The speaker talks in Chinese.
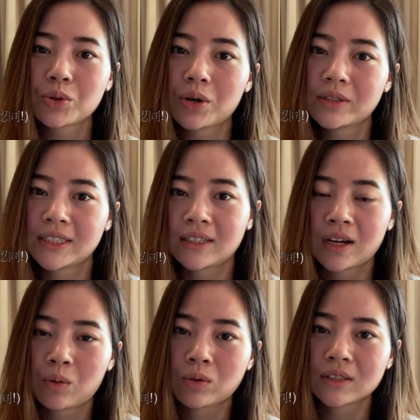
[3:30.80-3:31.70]
最后几
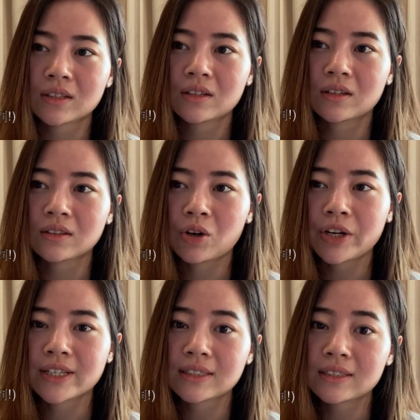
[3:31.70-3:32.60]
天我真的有
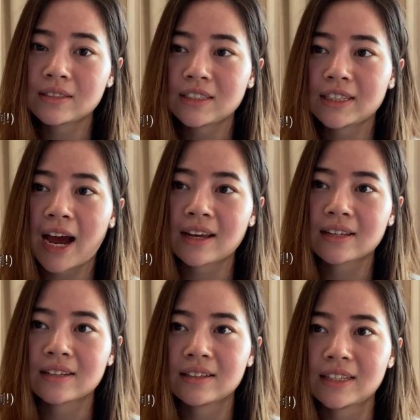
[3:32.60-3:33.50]
点吃腻它
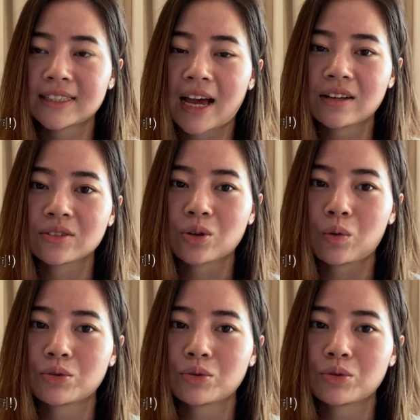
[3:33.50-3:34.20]
的隔离餐的时候，